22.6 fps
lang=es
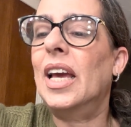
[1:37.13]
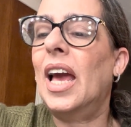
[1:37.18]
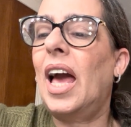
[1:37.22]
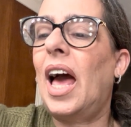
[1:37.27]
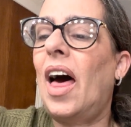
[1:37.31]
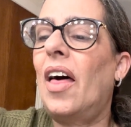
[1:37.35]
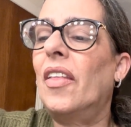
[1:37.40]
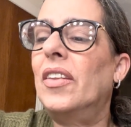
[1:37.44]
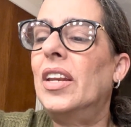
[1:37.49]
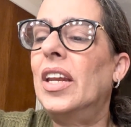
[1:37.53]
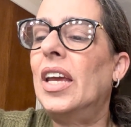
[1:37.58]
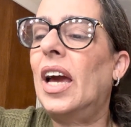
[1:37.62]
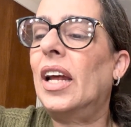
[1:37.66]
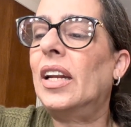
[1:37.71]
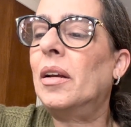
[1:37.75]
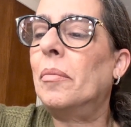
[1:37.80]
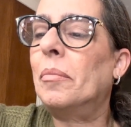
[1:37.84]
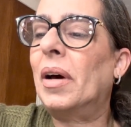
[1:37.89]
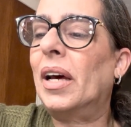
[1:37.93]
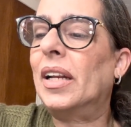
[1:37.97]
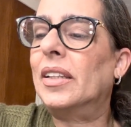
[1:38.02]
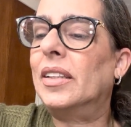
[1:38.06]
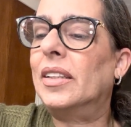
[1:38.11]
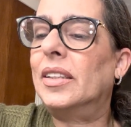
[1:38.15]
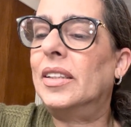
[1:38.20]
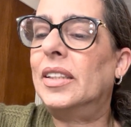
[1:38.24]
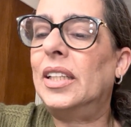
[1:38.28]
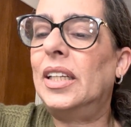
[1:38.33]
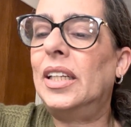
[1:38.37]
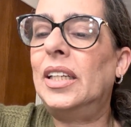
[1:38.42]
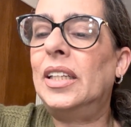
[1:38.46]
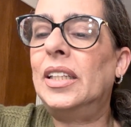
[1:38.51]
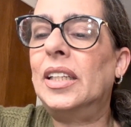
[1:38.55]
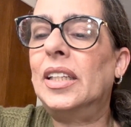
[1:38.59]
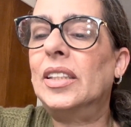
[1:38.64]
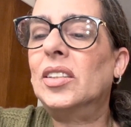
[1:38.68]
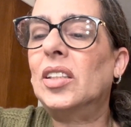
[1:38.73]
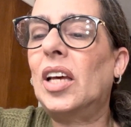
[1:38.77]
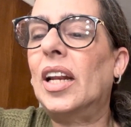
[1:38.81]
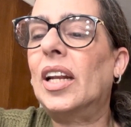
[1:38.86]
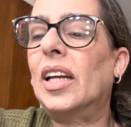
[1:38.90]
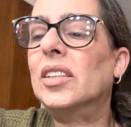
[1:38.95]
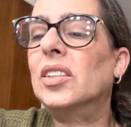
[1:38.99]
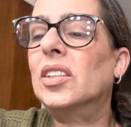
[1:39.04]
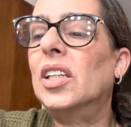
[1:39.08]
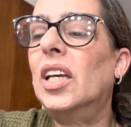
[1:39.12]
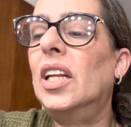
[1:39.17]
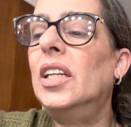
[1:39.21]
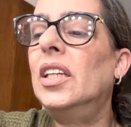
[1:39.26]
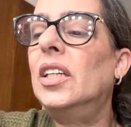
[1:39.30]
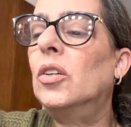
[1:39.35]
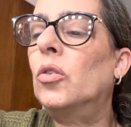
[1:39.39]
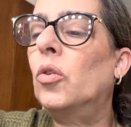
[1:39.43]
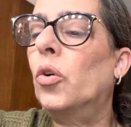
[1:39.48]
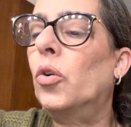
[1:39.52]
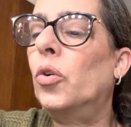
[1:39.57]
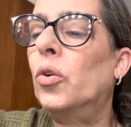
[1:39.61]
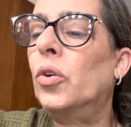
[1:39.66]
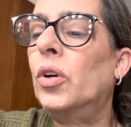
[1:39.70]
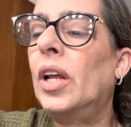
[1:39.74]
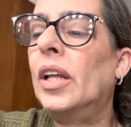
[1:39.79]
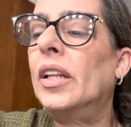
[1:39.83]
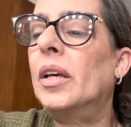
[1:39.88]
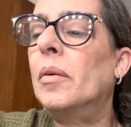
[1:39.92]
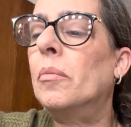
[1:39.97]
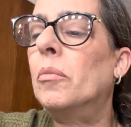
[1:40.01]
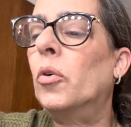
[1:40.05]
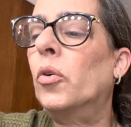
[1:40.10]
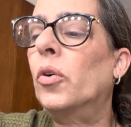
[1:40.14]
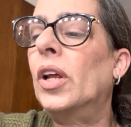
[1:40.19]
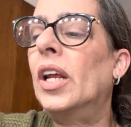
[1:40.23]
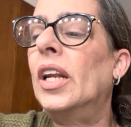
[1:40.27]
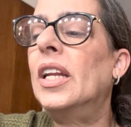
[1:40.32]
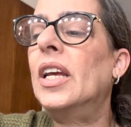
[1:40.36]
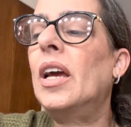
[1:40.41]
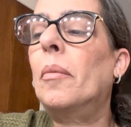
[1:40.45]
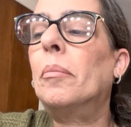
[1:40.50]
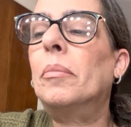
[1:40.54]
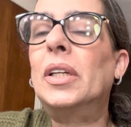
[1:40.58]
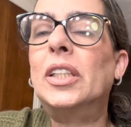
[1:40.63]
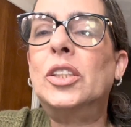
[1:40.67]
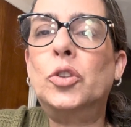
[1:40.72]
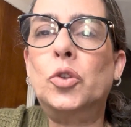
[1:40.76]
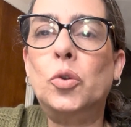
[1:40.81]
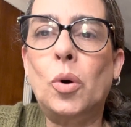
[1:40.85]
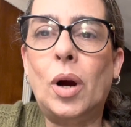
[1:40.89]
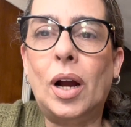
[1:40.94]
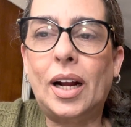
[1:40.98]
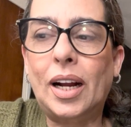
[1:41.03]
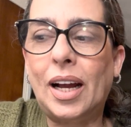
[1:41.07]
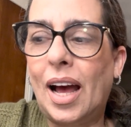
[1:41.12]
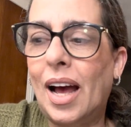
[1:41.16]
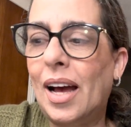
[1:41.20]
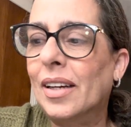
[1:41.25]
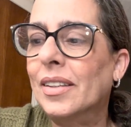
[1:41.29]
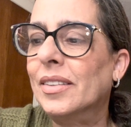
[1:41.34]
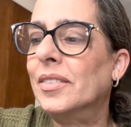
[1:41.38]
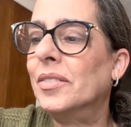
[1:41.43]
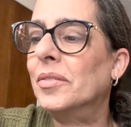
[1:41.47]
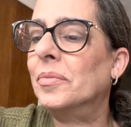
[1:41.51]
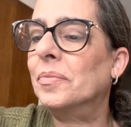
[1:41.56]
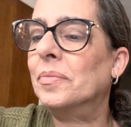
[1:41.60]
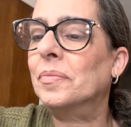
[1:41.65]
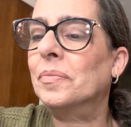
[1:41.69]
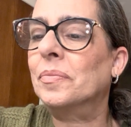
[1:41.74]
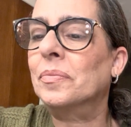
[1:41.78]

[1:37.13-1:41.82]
Adriana Martínez, Aracelis Corona de Morelia, Michoacán,